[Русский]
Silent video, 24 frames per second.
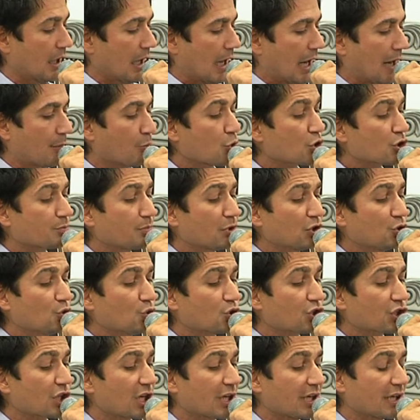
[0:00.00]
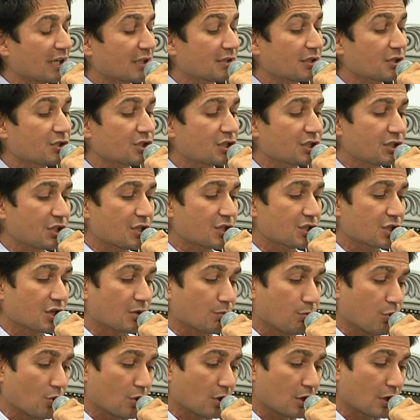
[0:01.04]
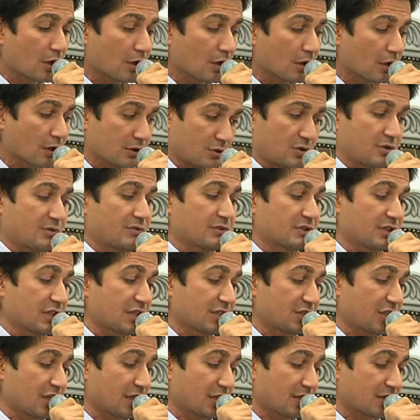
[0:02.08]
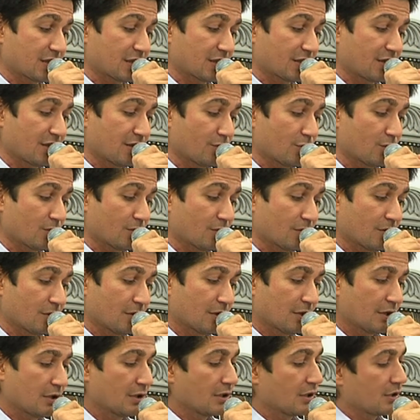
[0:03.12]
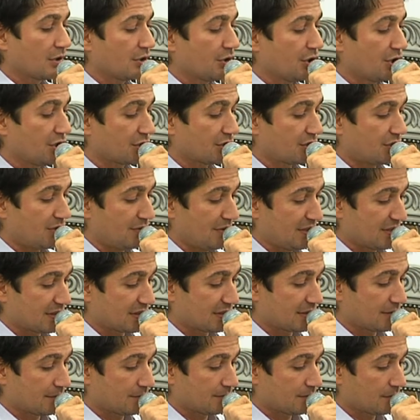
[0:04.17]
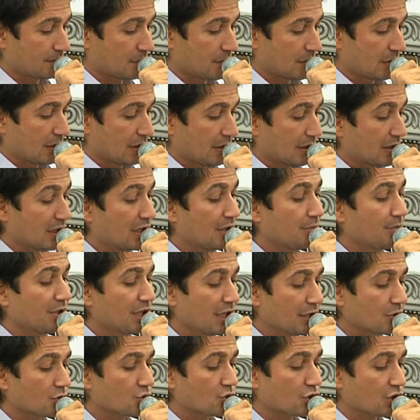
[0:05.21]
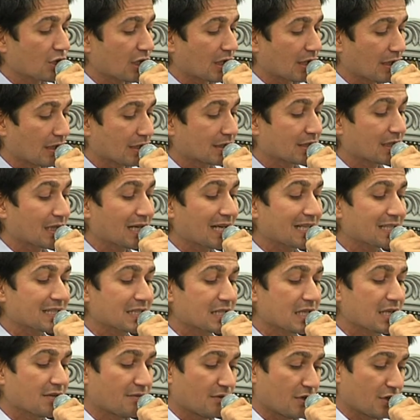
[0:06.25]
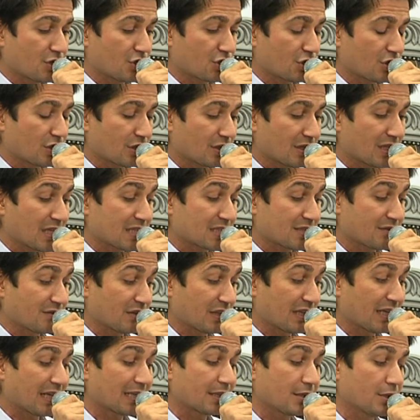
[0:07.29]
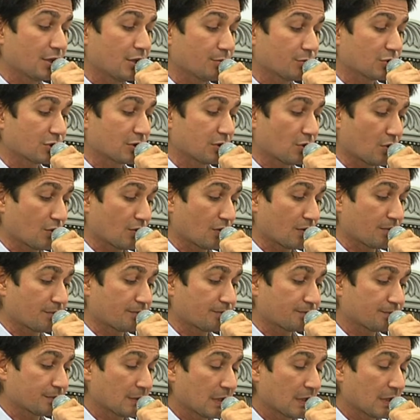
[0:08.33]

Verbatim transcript: А может быть, душа – это частичка Бога, которая возвращается к Нему? Ник Твист. Для меня душа – это разные вещи, названные одним словом.